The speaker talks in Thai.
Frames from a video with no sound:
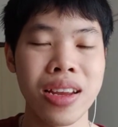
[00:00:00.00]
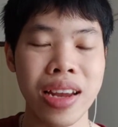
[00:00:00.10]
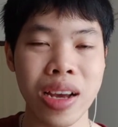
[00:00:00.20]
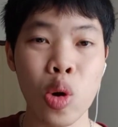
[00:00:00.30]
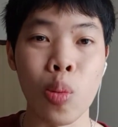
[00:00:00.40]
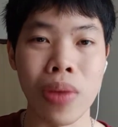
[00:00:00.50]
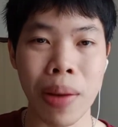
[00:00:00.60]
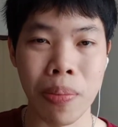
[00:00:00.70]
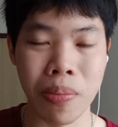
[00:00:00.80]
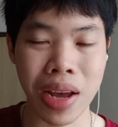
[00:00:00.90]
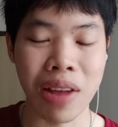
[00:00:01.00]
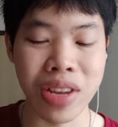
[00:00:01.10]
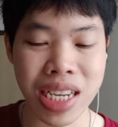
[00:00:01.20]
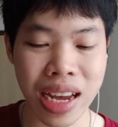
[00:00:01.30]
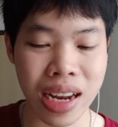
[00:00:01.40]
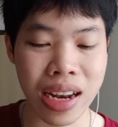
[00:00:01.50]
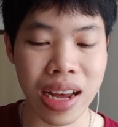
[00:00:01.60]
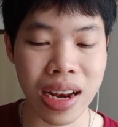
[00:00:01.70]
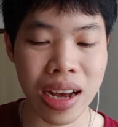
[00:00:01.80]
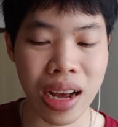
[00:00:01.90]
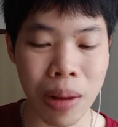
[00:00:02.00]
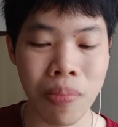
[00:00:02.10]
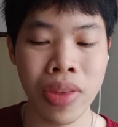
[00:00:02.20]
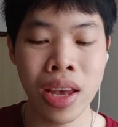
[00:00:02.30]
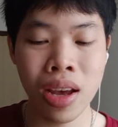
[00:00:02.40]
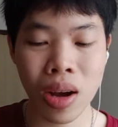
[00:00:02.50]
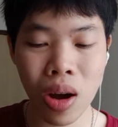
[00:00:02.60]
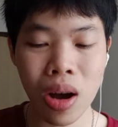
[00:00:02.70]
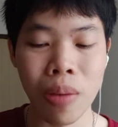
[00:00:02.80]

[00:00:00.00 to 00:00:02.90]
ในกลุ่ม lab งานวิจัยนั้นๆ นะครับก็